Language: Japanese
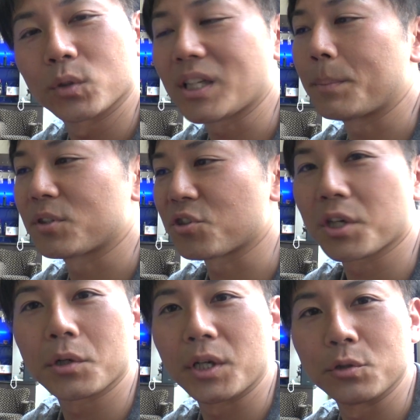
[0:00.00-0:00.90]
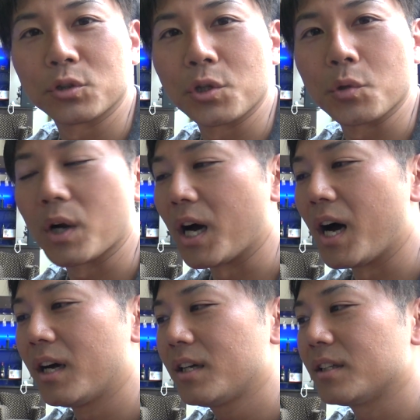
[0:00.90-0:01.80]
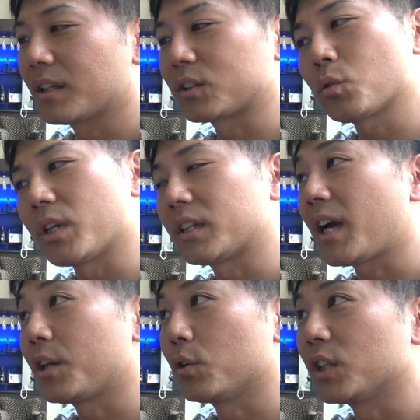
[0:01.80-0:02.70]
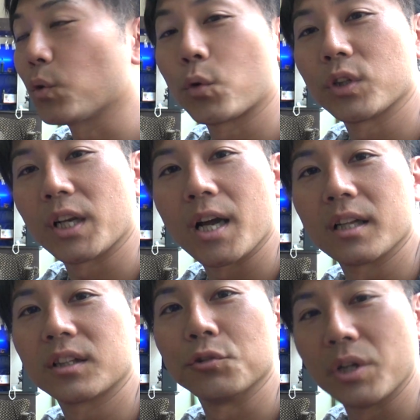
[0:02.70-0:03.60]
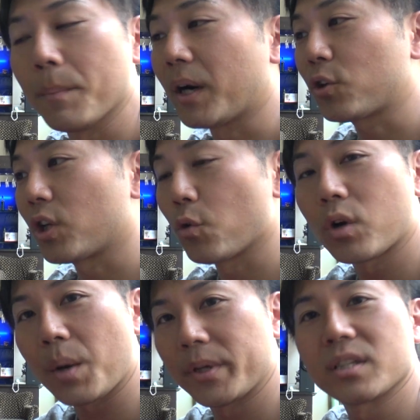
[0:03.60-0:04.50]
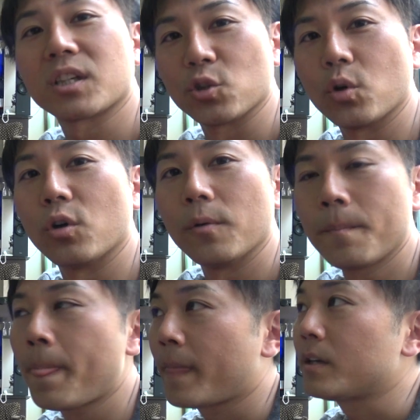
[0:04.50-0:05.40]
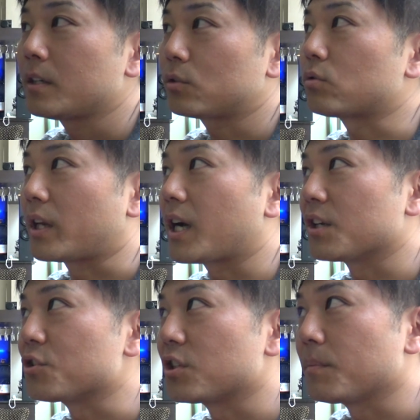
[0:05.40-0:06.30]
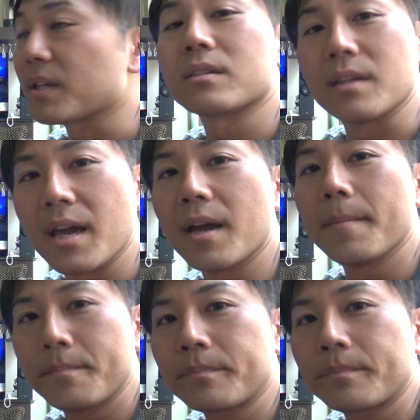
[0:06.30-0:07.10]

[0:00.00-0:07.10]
こうサービスしてくれるっていうのがんかすごくねタイムいいところだなっていうねまあ距離4日目ですけどすごくね感じますね。